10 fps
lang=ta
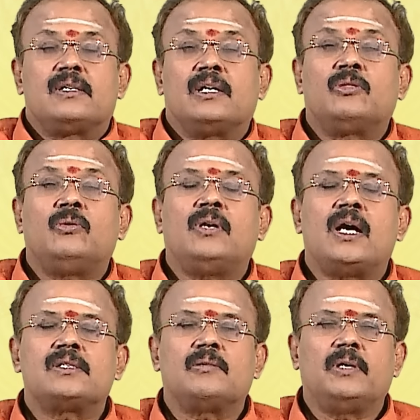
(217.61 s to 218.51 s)
சத்ரு
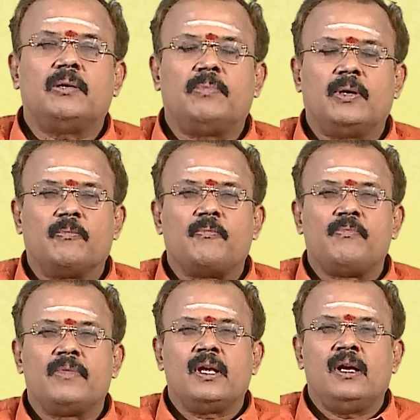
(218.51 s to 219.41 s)
நாசம் ஏற்படும்
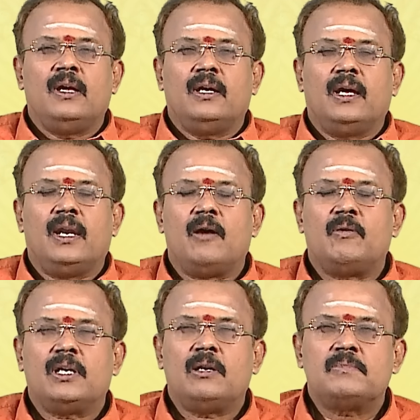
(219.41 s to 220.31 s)

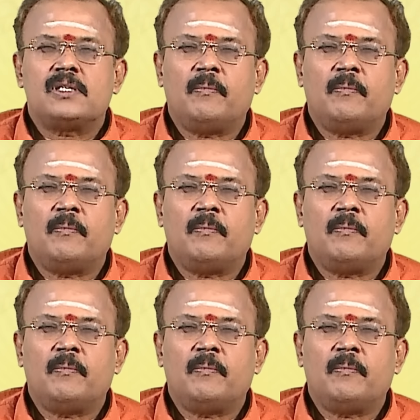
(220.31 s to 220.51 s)
எல்லாவற்றிலும்